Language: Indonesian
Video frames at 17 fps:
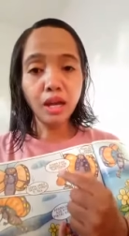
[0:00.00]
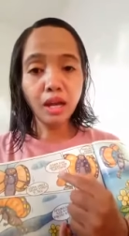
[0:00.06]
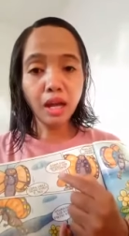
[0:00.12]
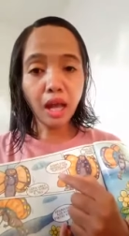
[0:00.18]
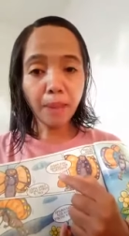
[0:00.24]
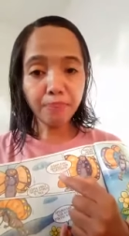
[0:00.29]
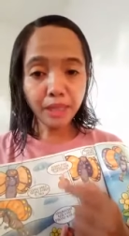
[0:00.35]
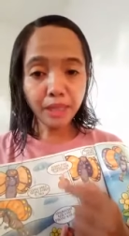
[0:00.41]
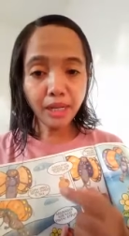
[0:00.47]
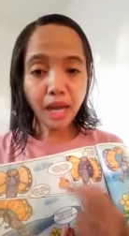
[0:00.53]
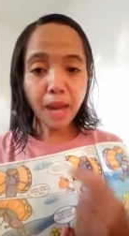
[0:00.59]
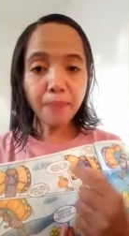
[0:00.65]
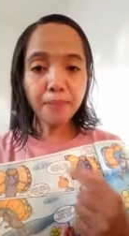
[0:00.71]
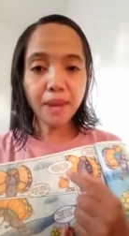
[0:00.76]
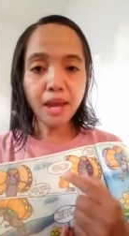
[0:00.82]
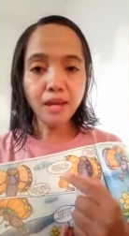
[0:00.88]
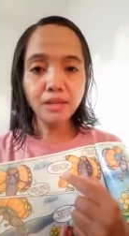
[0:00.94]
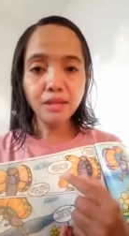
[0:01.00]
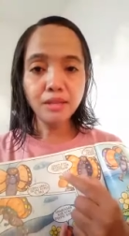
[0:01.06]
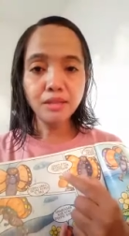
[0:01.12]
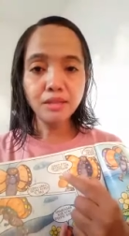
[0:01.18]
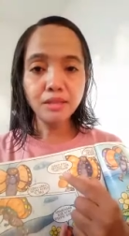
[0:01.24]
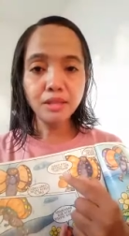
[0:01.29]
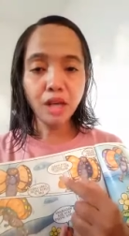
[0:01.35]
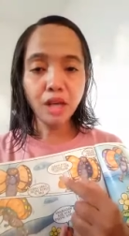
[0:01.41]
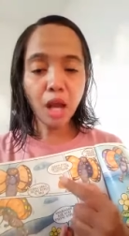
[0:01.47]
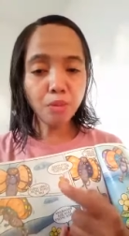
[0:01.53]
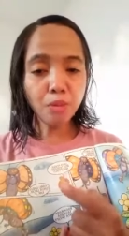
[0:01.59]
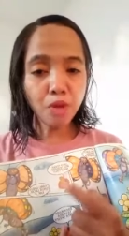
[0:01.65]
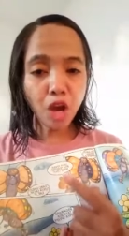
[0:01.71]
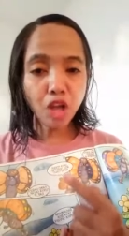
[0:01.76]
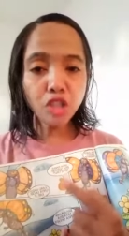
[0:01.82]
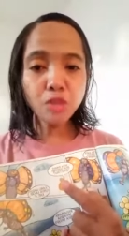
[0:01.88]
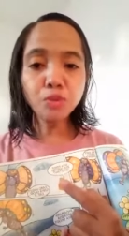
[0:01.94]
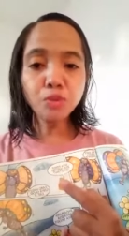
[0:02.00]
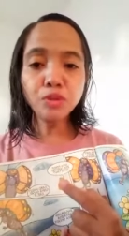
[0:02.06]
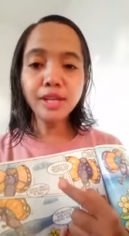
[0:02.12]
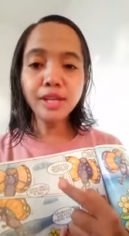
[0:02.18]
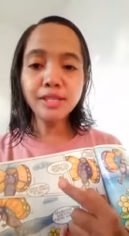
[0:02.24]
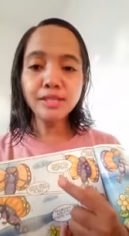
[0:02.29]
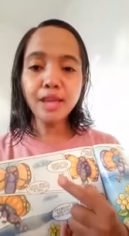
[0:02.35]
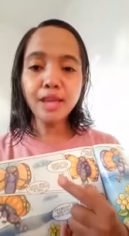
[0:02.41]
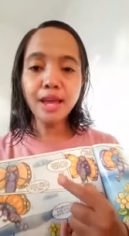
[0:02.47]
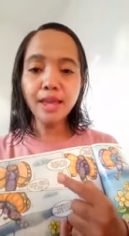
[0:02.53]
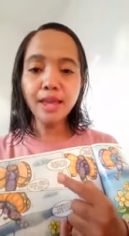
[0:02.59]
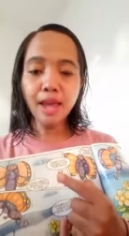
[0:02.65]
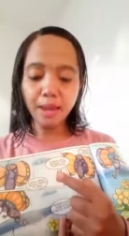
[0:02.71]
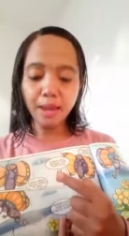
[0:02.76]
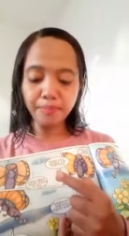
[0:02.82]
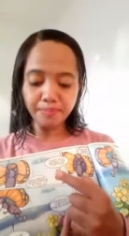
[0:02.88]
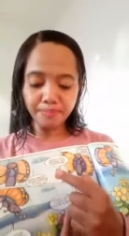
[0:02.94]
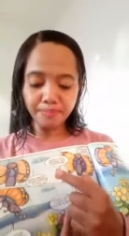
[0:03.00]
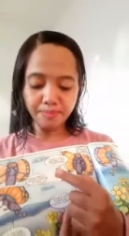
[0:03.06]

Kapten Amar, kamu harus punya sayap.